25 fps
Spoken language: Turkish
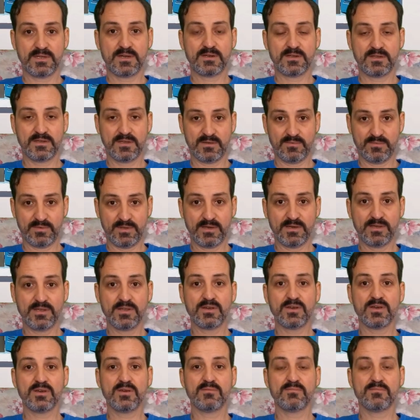
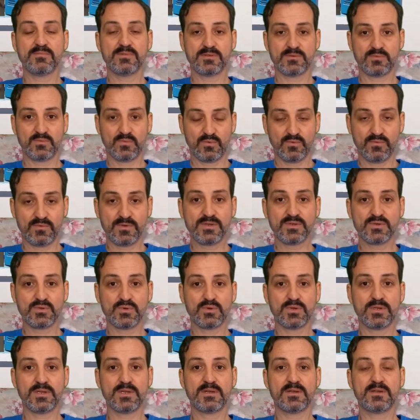diyebileceğimiz bu virüs
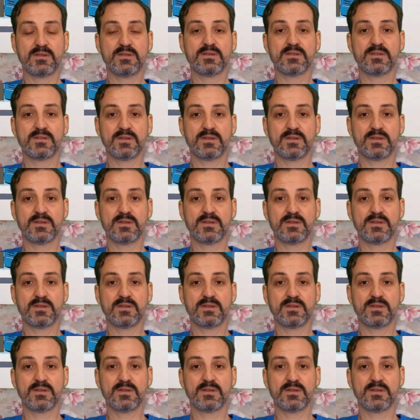türleriyle